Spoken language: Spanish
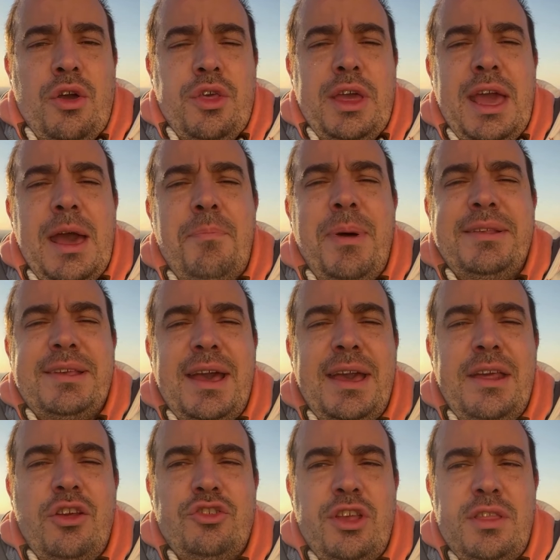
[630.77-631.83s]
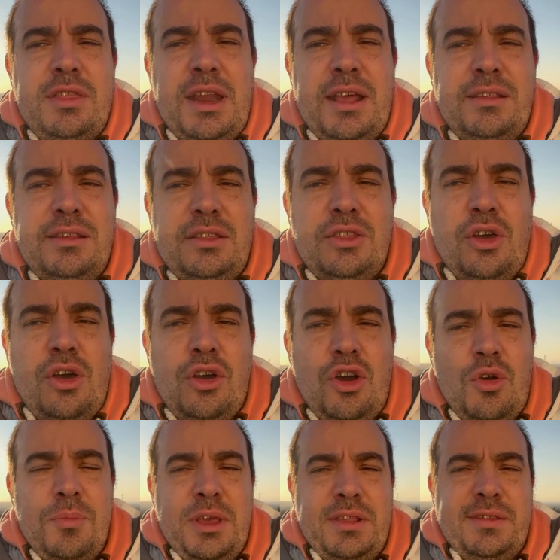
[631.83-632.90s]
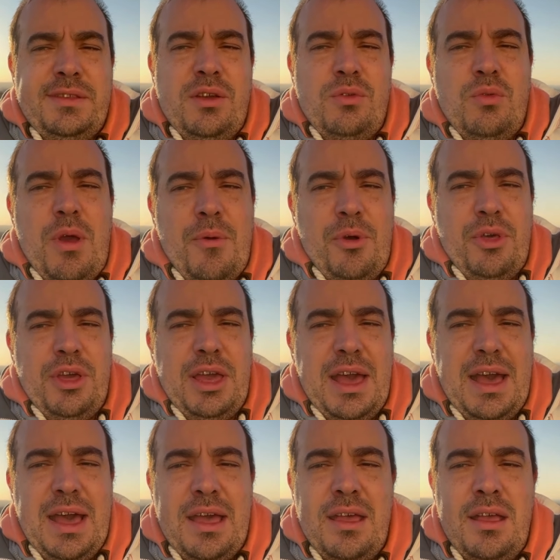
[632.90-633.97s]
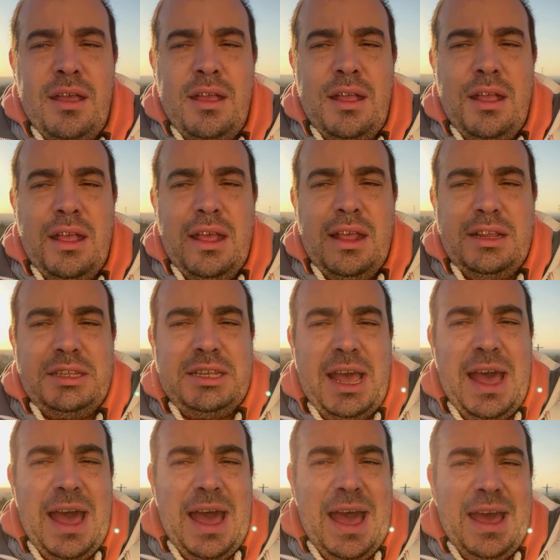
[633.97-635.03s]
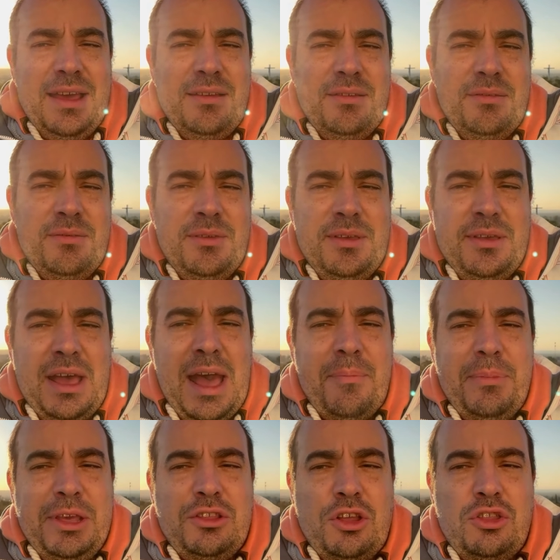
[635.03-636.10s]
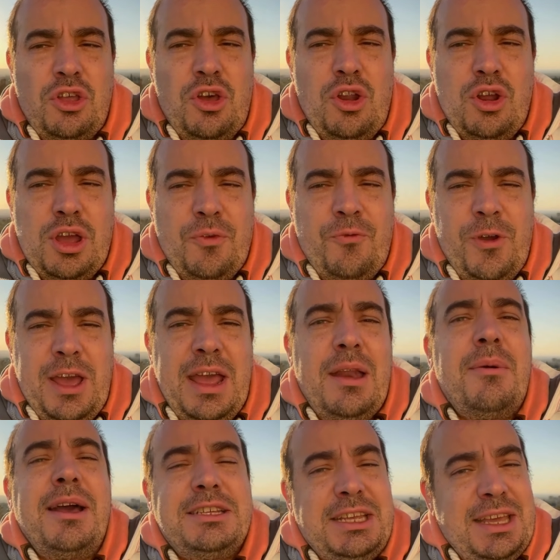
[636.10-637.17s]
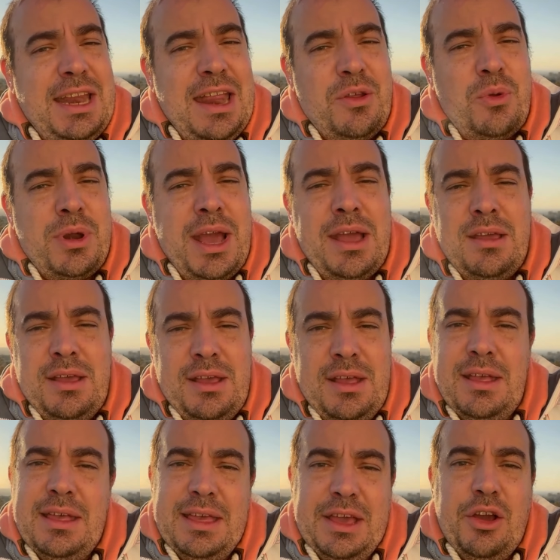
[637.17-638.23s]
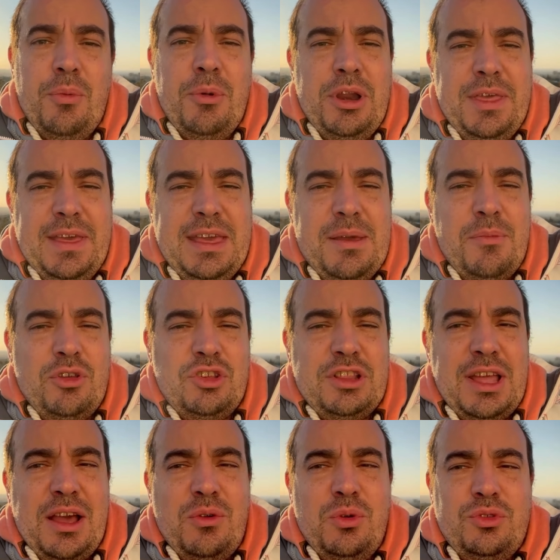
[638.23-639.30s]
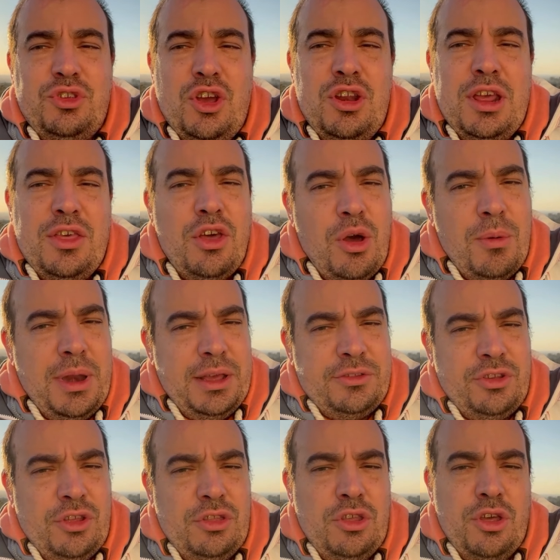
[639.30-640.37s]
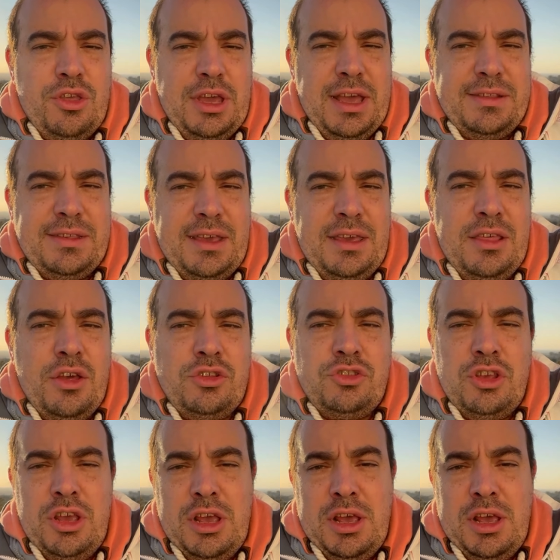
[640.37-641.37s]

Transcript: días pasajeros en tránsito, comienza un nuevo día, ya han visto todo lo que fue el Valle de la Luna y como le dijimos esta excursión es doble, son dos días seguidos,